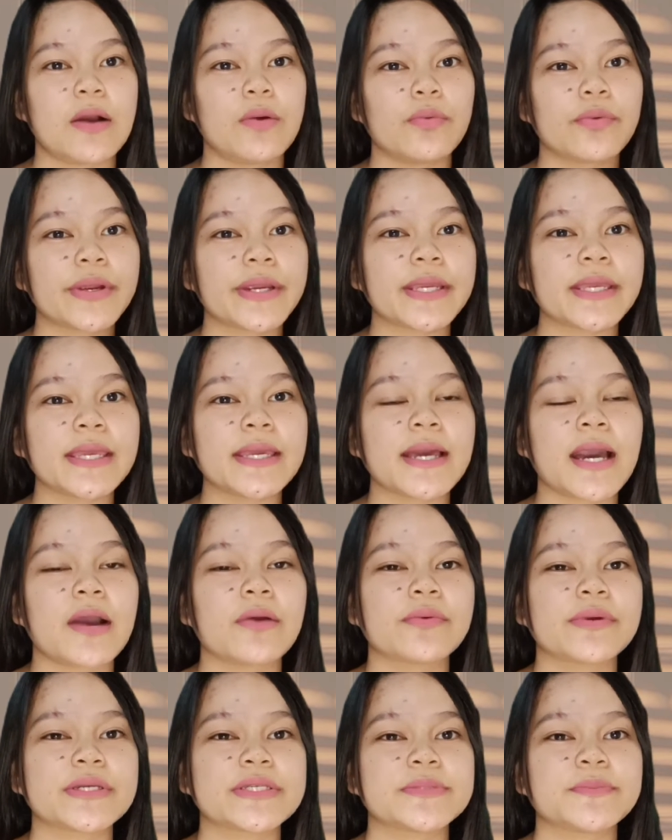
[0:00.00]
Ang working
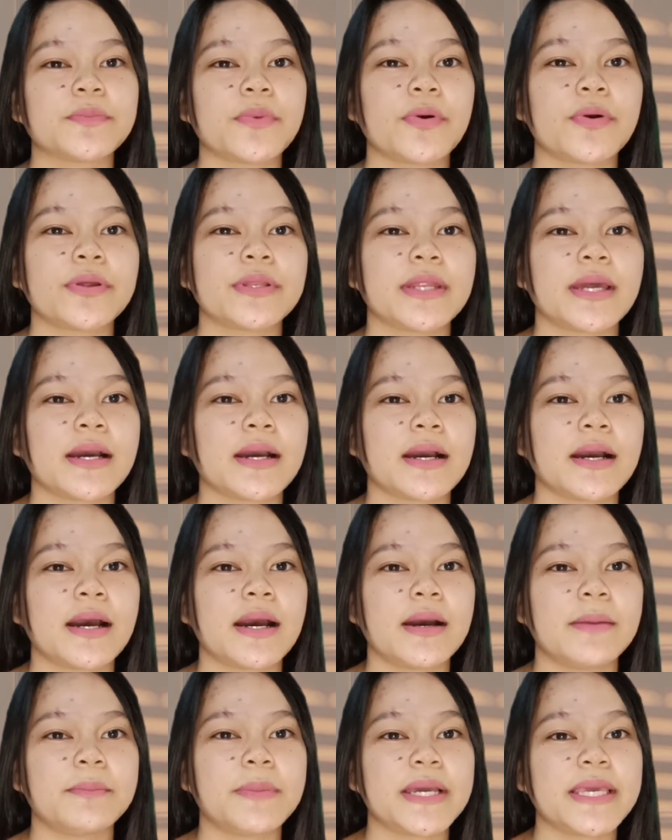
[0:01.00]
hours po ng
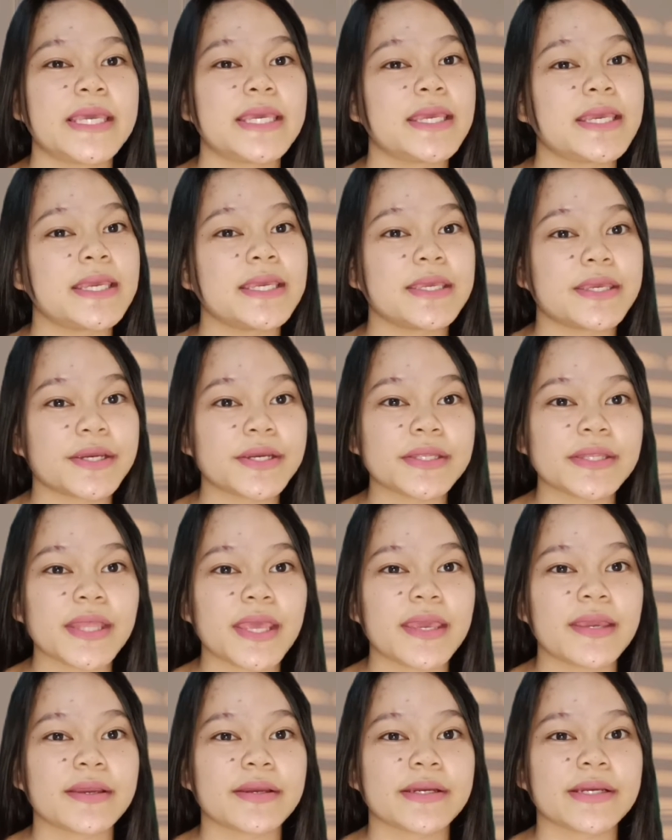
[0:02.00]
uh, pagiging
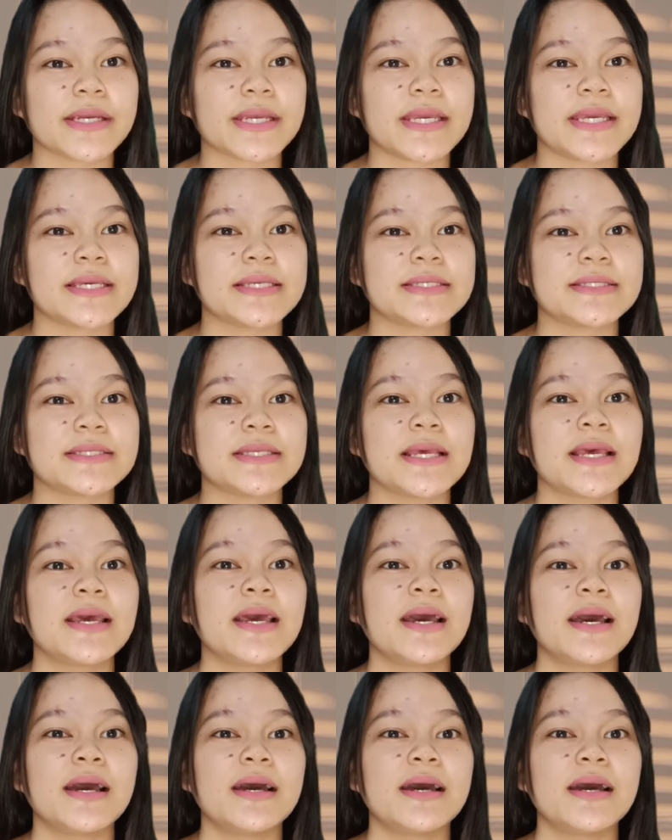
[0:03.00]
caretaker is